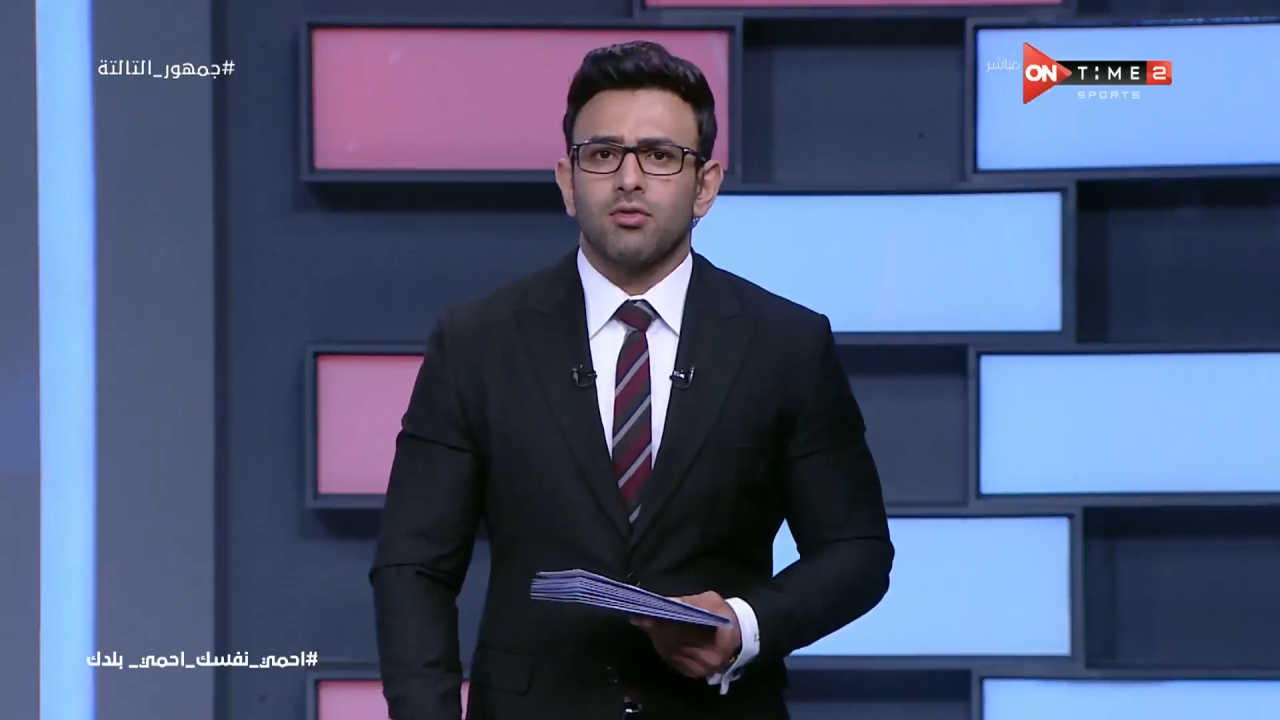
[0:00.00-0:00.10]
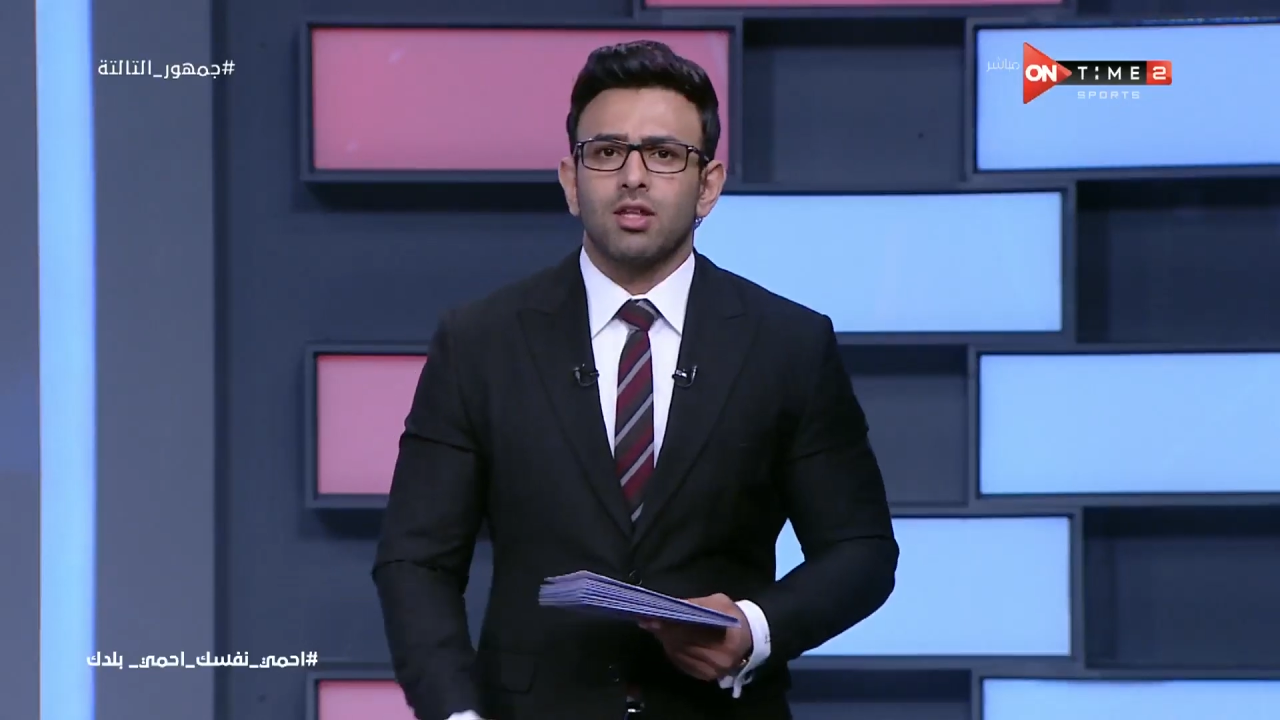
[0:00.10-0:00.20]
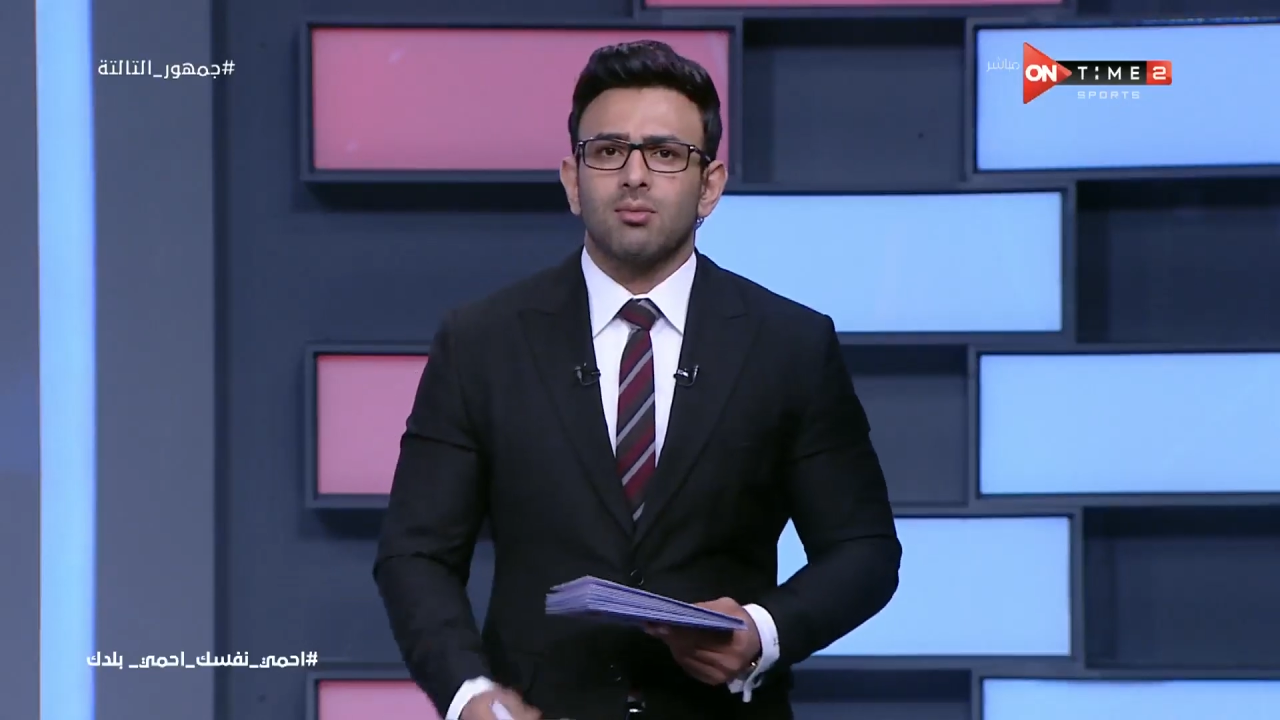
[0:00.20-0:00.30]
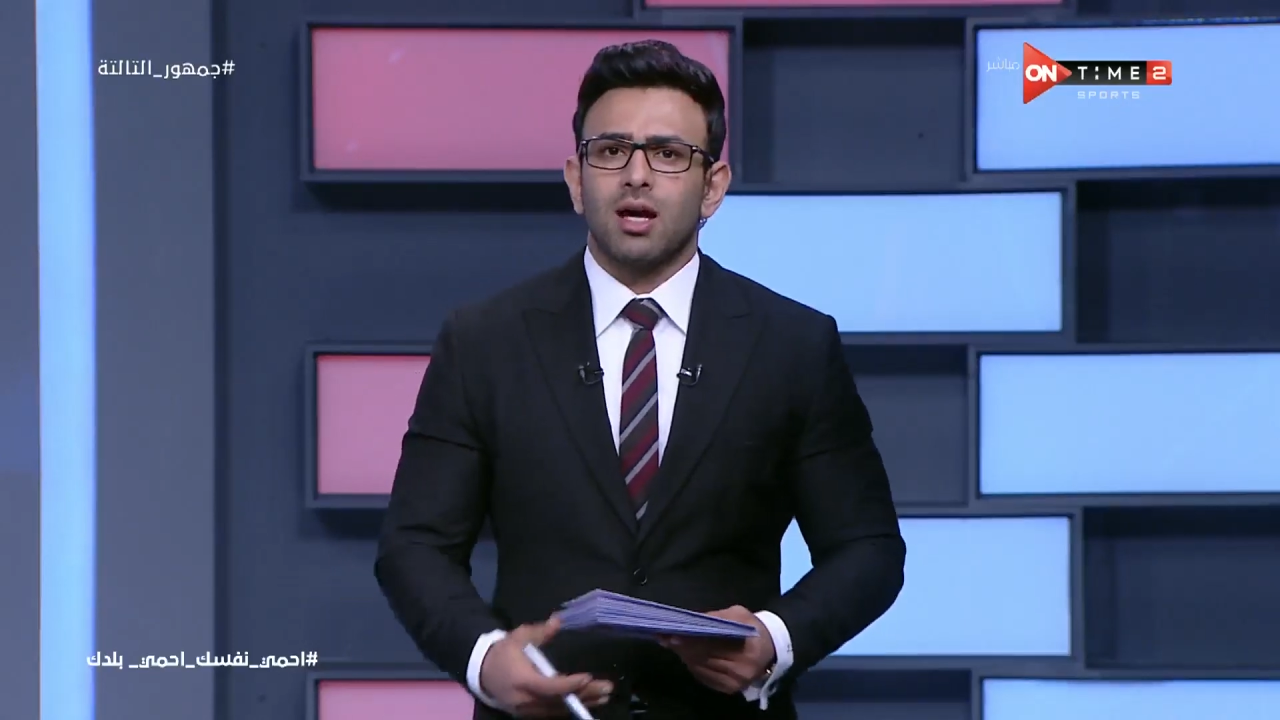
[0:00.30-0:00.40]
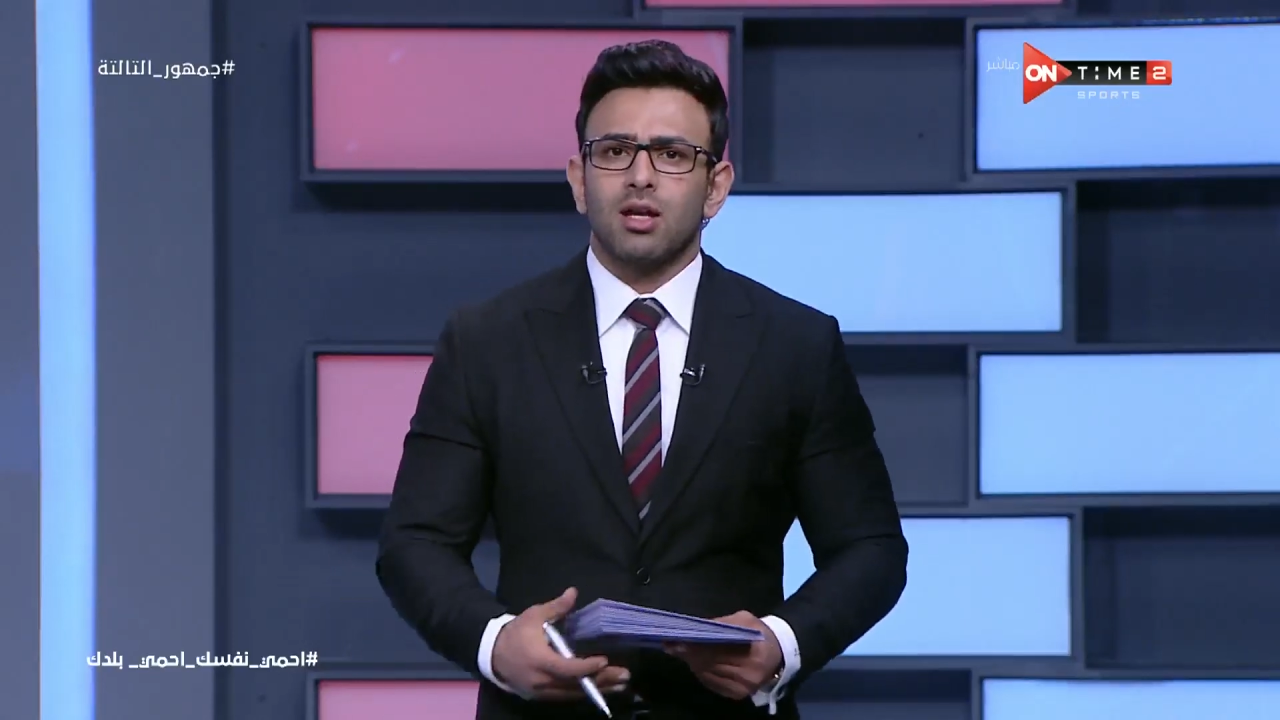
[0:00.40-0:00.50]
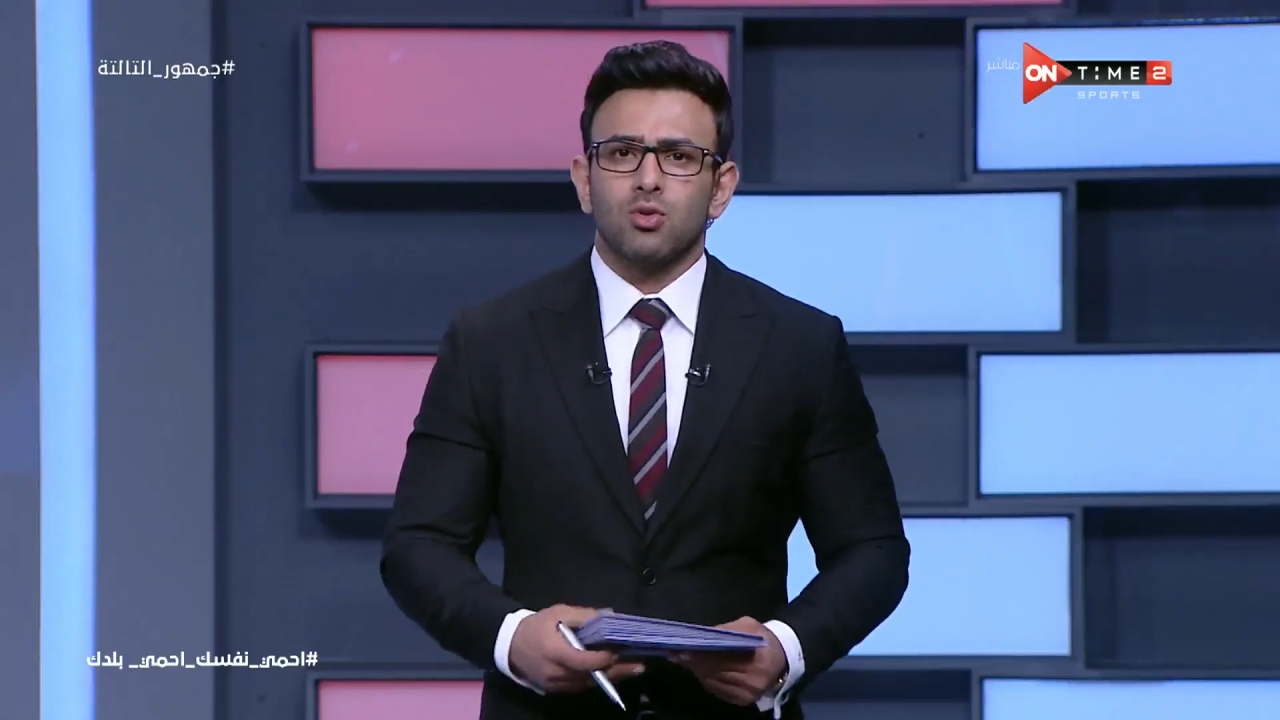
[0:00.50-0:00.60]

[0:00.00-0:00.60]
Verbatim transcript: يا فندم اهلا